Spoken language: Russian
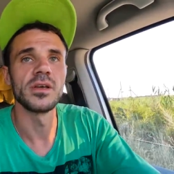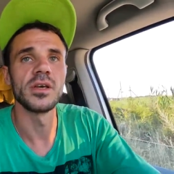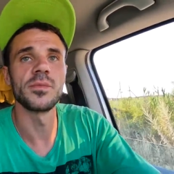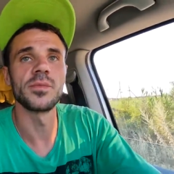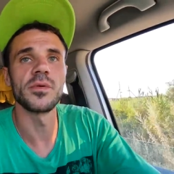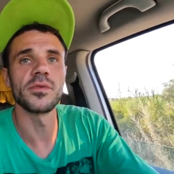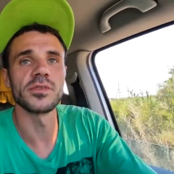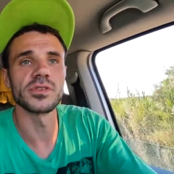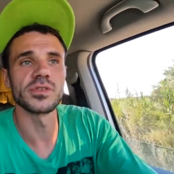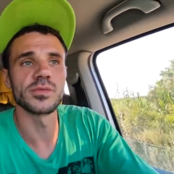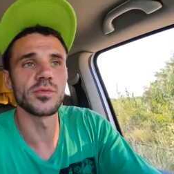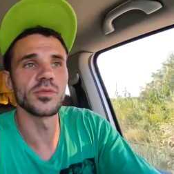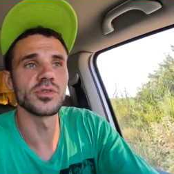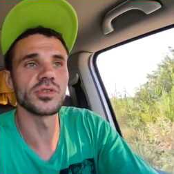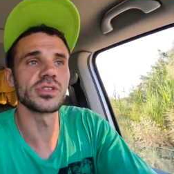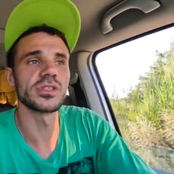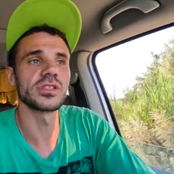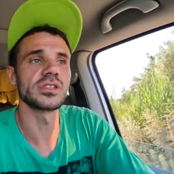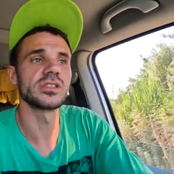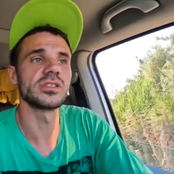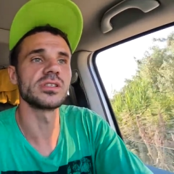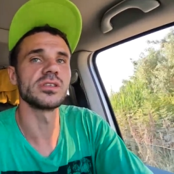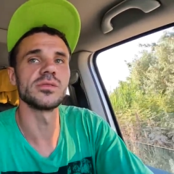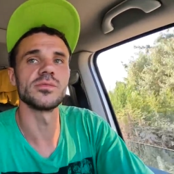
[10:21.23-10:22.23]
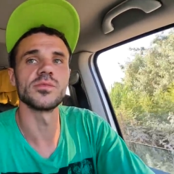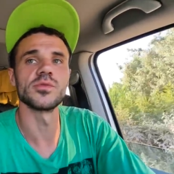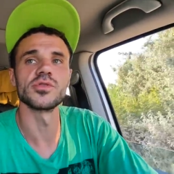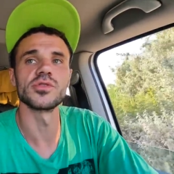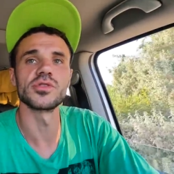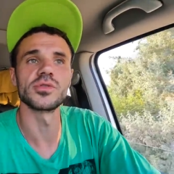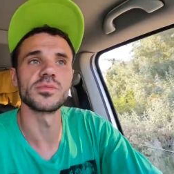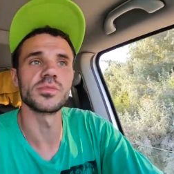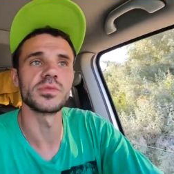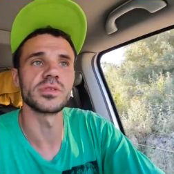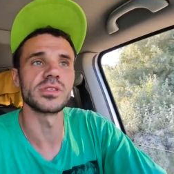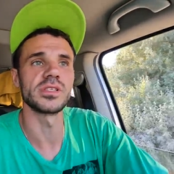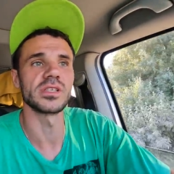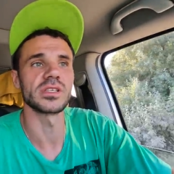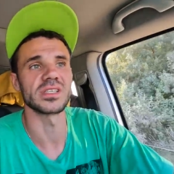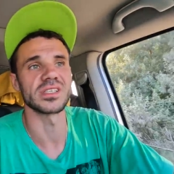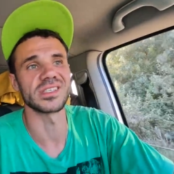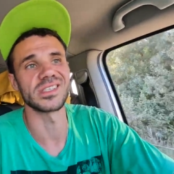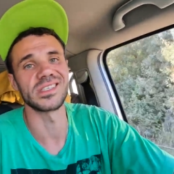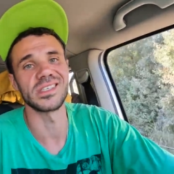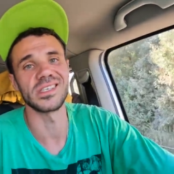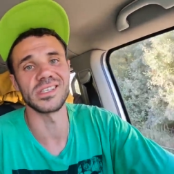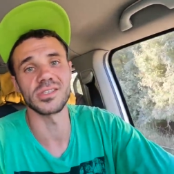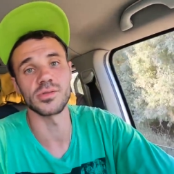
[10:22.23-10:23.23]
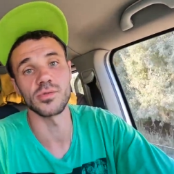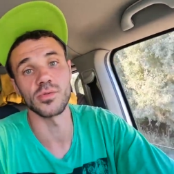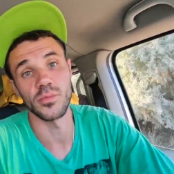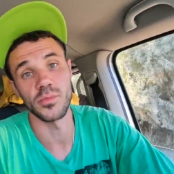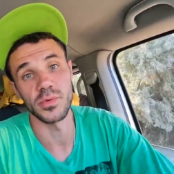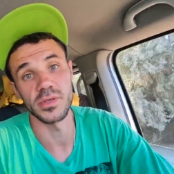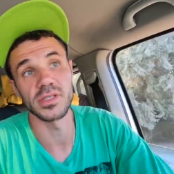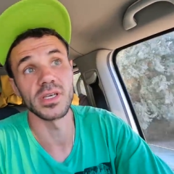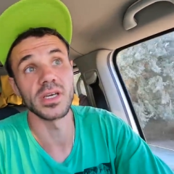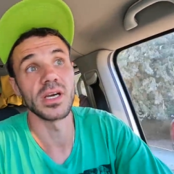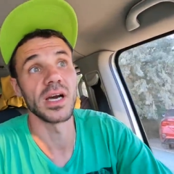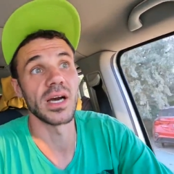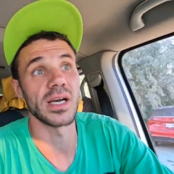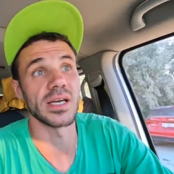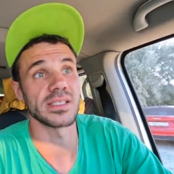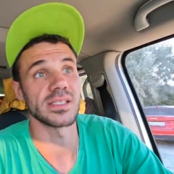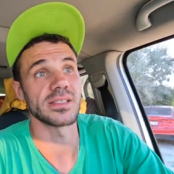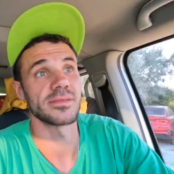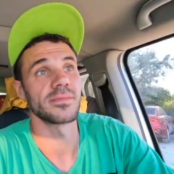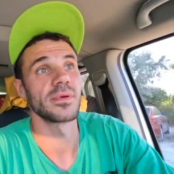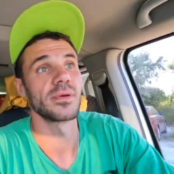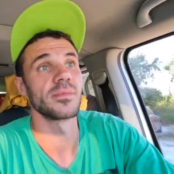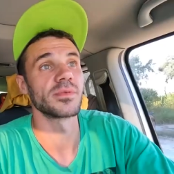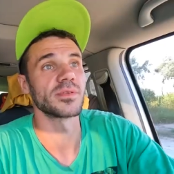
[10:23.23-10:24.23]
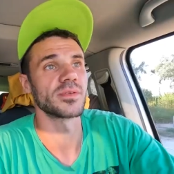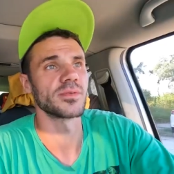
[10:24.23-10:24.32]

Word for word: и по возможности, может быть, где-то здесь купить газ.